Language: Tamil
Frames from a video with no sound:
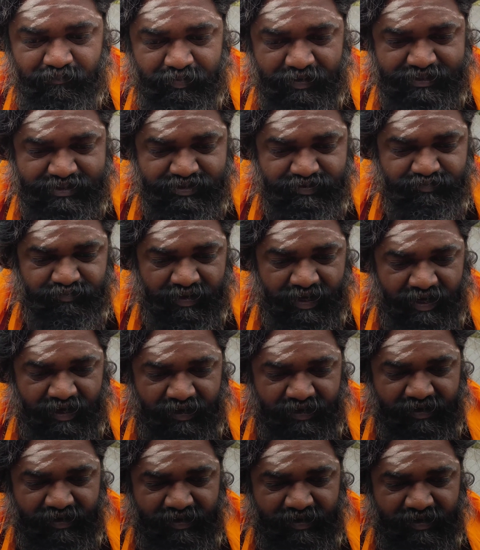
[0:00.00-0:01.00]
பசும்பால்
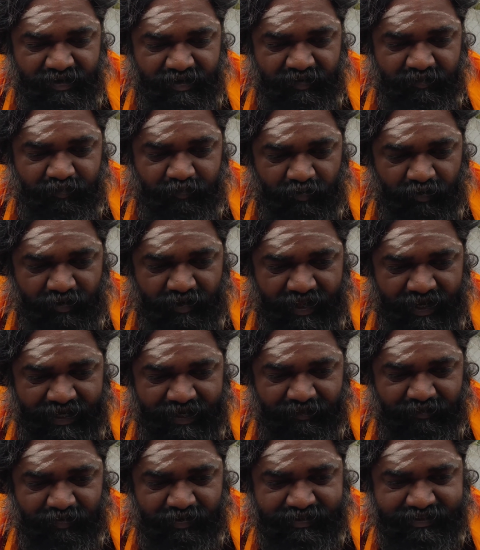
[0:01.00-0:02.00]
போல
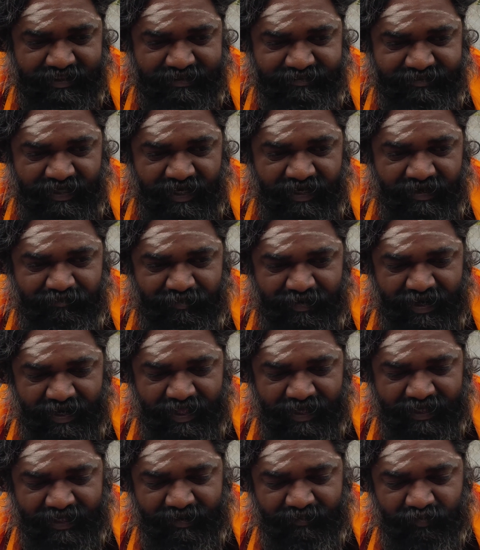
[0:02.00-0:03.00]
நம்மளுடைய சத்தான
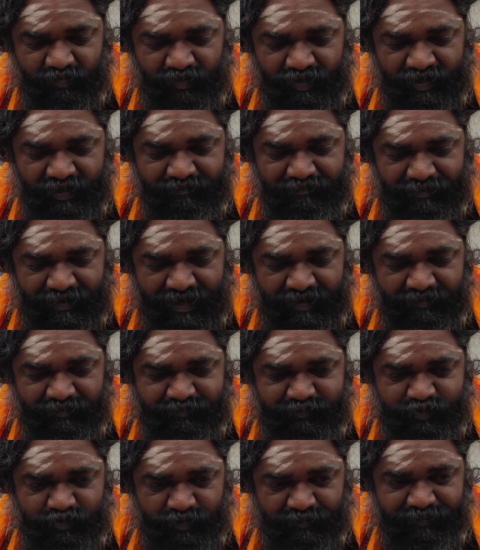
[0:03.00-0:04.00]
பாலாக நம்ம உடலில் பால்
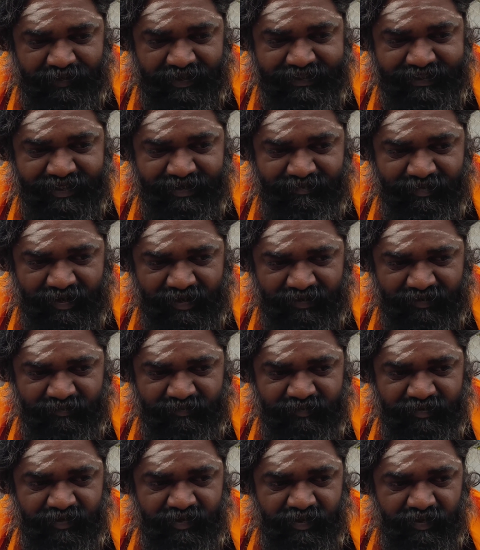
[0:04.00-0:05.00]
சுரப்பு அதிகமாகும்
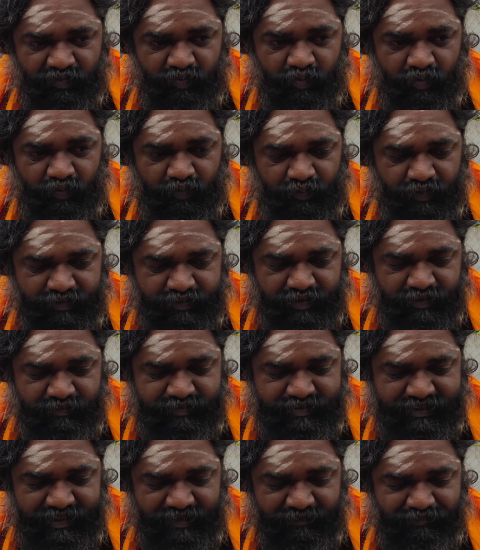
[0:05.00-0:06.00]
ஒவ்வொருத்தரும்
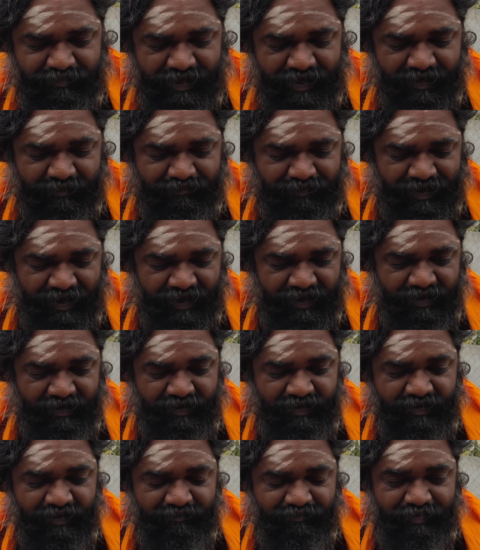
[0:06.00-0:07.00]
சிறப்பான பால்
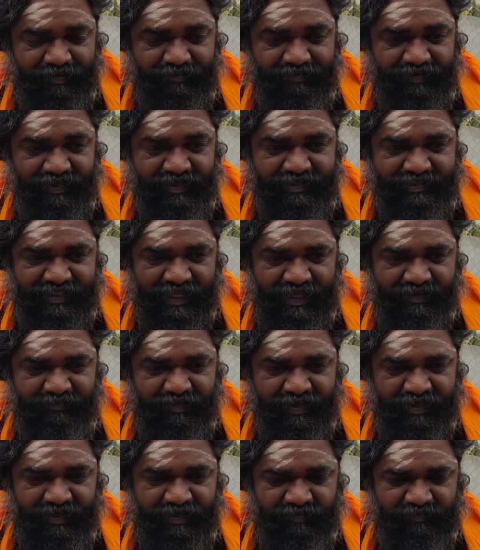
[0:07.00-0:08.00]
பெறுவதற்கு
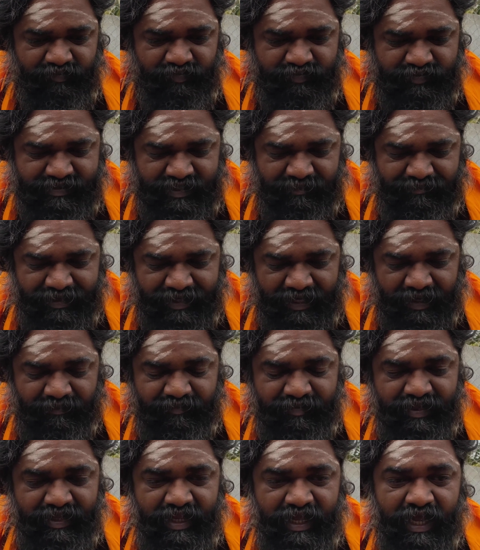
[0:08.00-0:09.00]
தாய்மார்கள் சாப்பிடலாம்
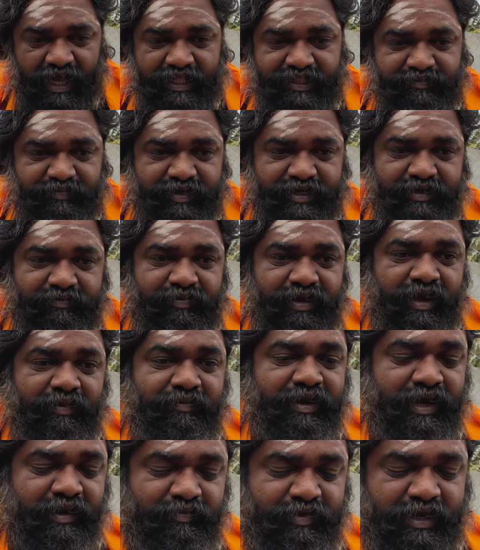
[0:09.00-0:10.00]
அது மட்டும்
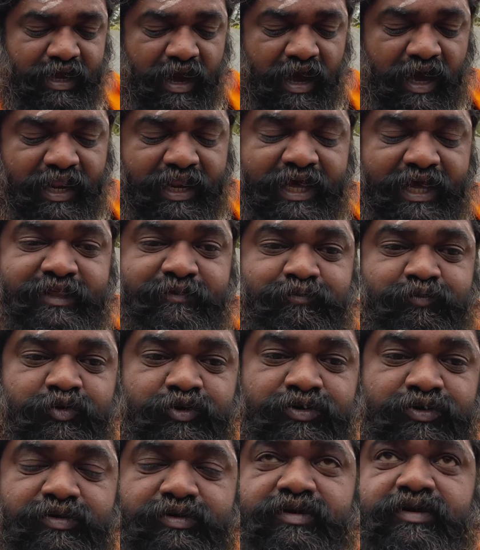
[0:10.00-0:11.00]
இல்லாமல் நமக்கு ஆறாத
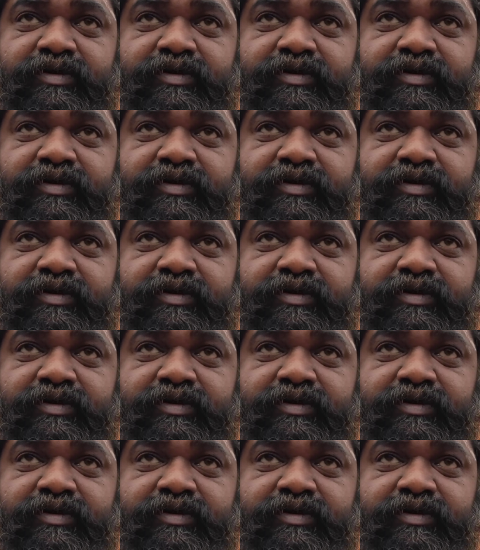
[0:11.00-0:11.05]
புண்